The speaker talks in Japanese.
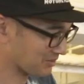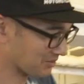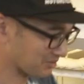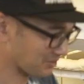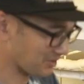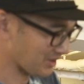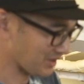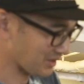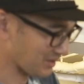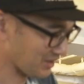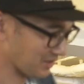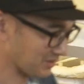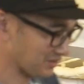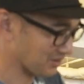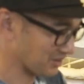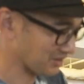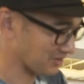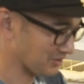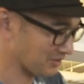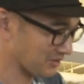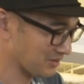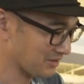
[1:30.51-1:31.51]
ちょっとあれなんです
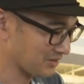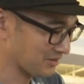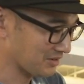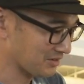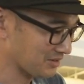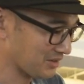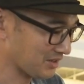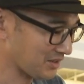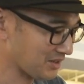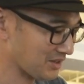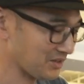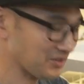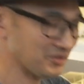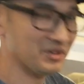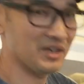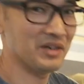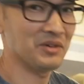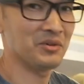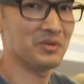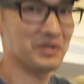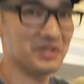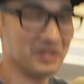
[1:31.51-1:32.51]
けどただ単純に
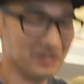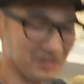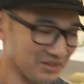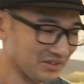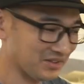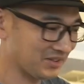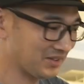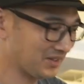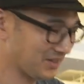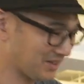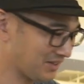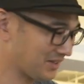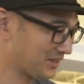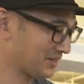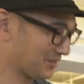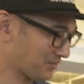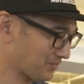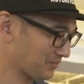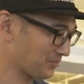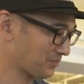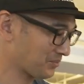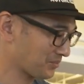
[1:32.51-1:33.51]
かっこいいだけです
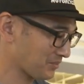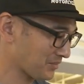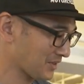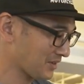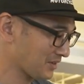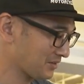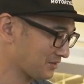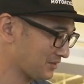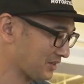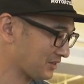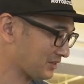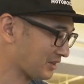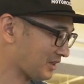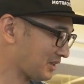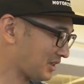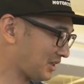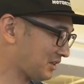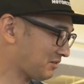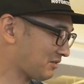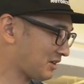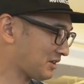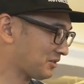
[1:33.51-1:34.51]
で最
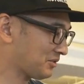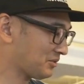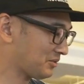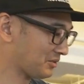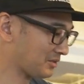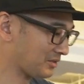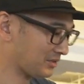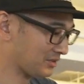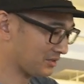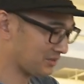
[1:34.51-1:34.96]
近はあの、